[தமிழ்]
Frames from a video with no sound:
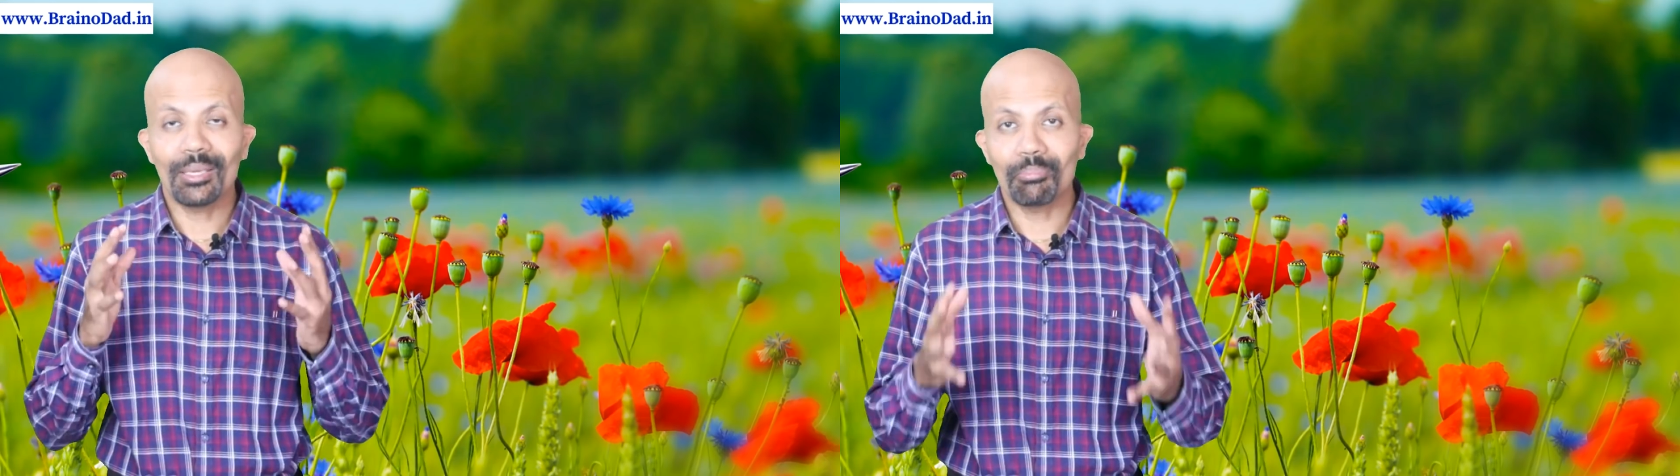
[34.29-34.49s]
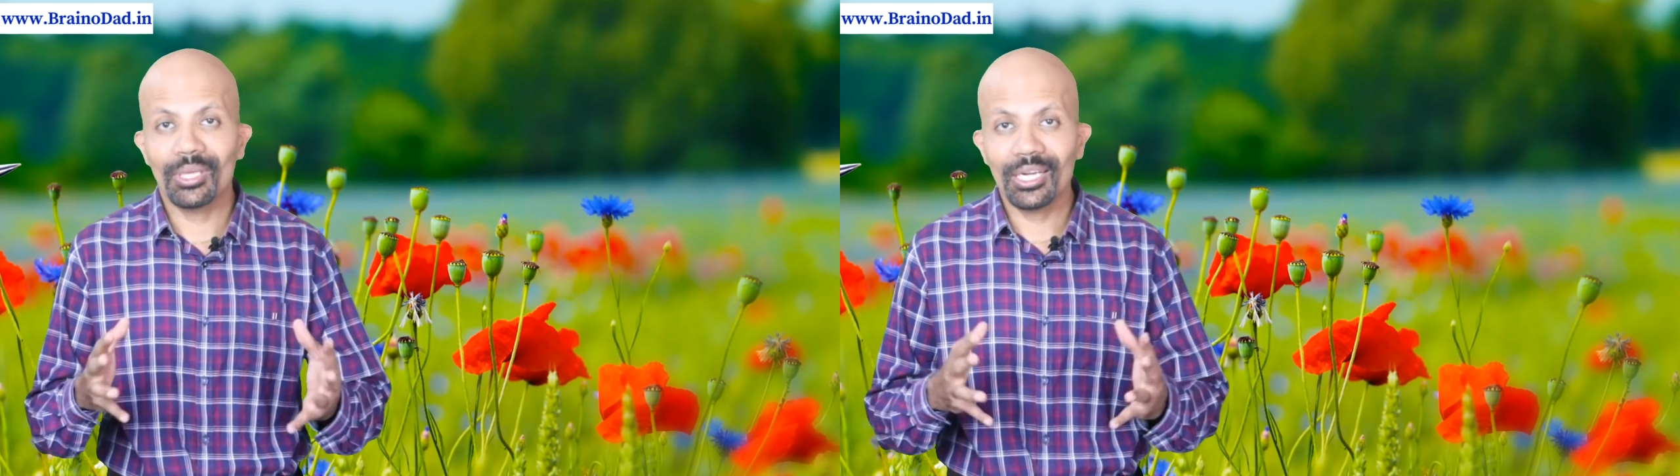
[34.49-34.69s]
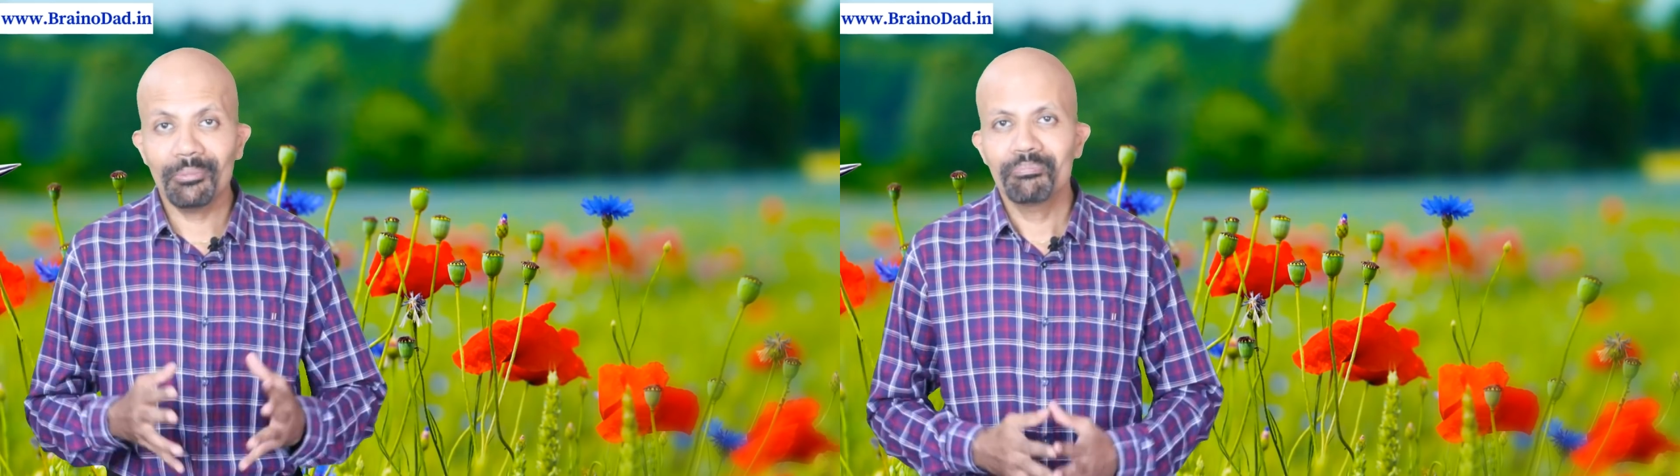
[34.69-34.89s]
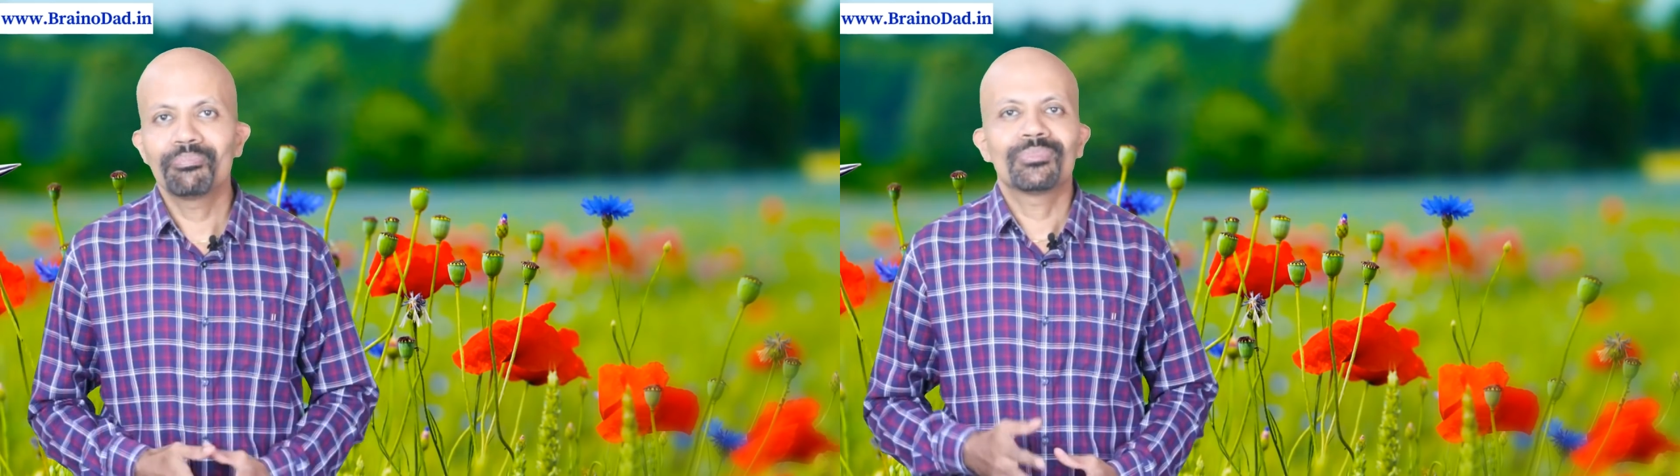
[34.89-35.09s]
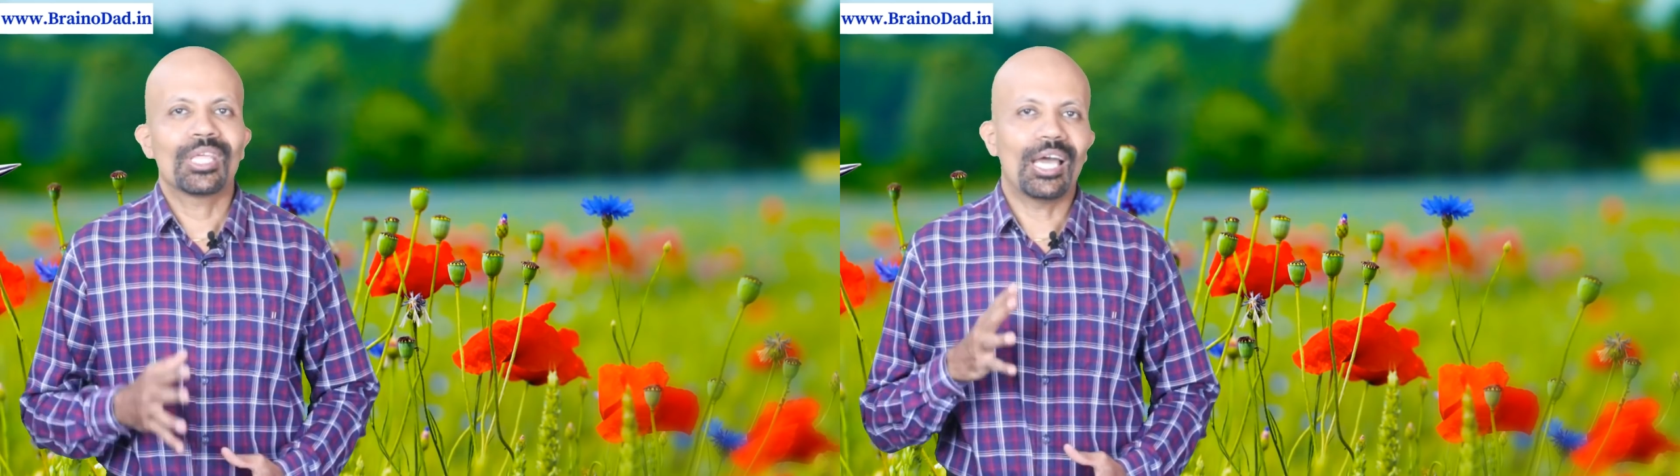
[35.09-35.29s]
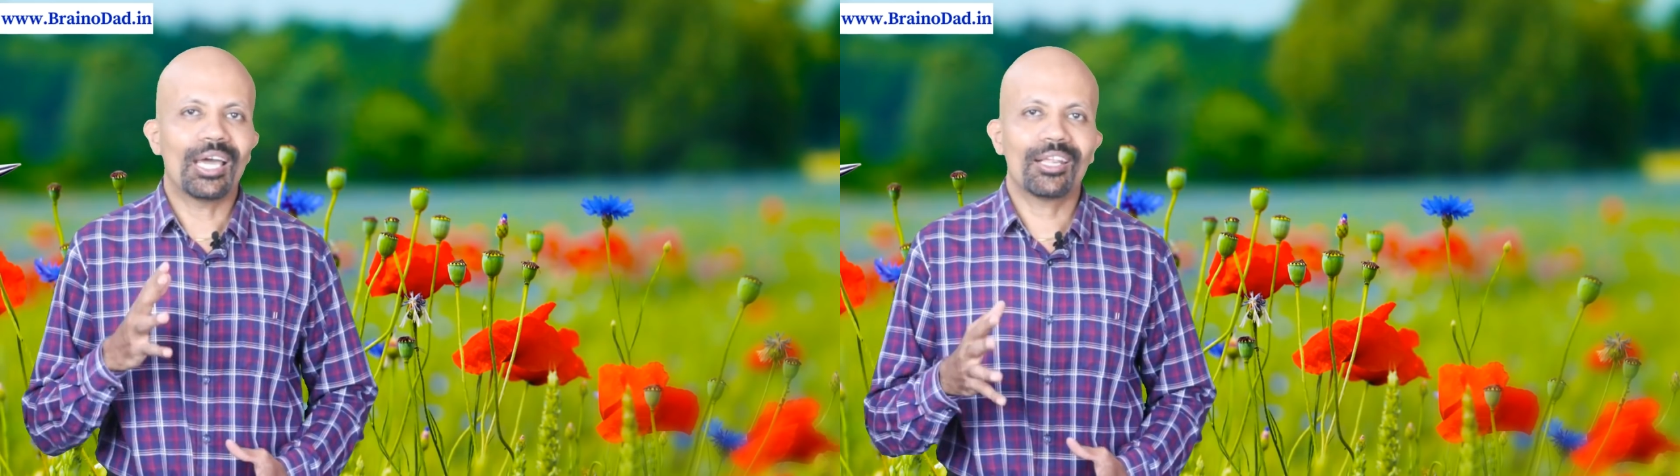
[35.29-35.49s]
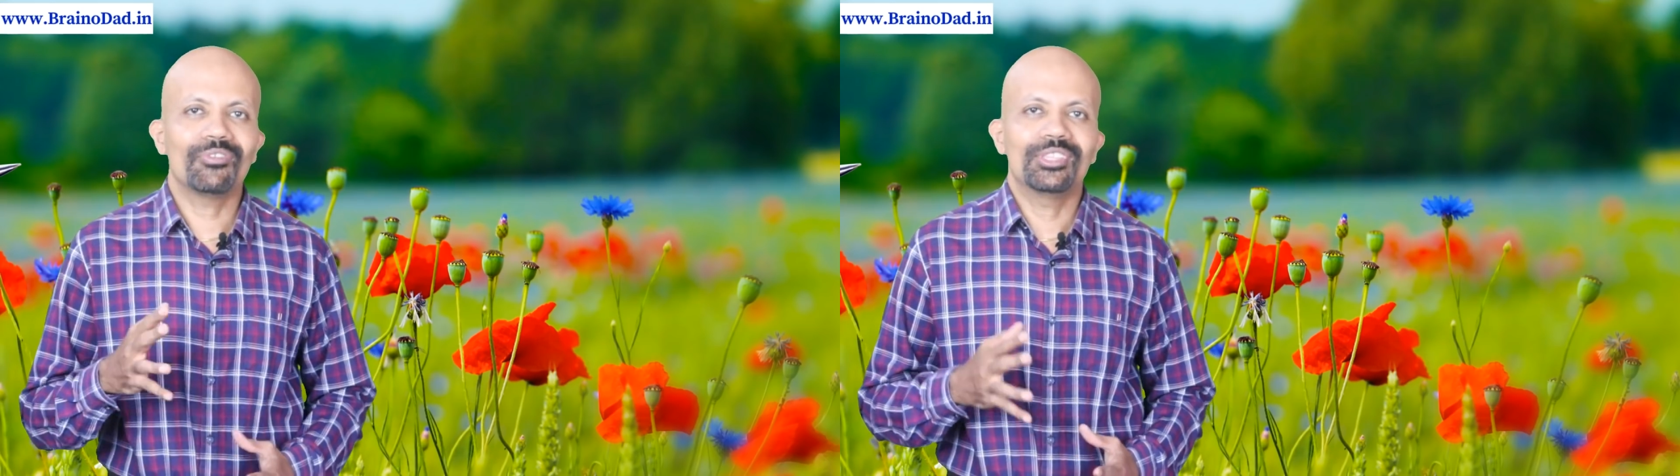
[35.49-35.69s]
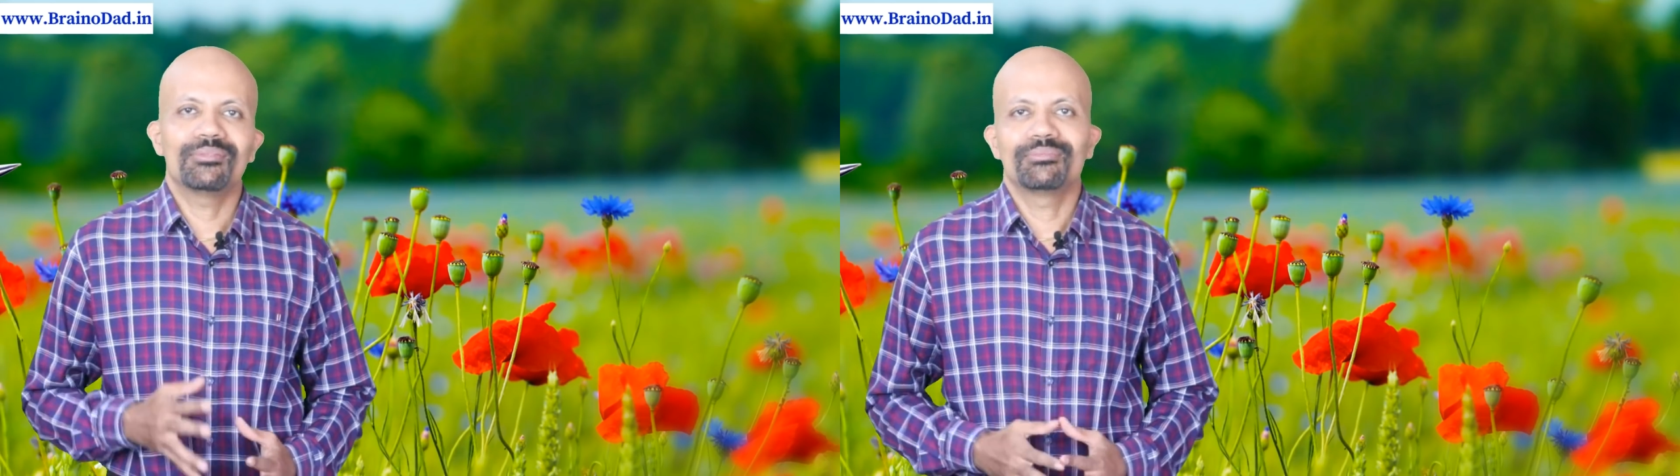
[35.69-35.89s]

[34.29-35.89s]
என் பேர் அரவிந்த்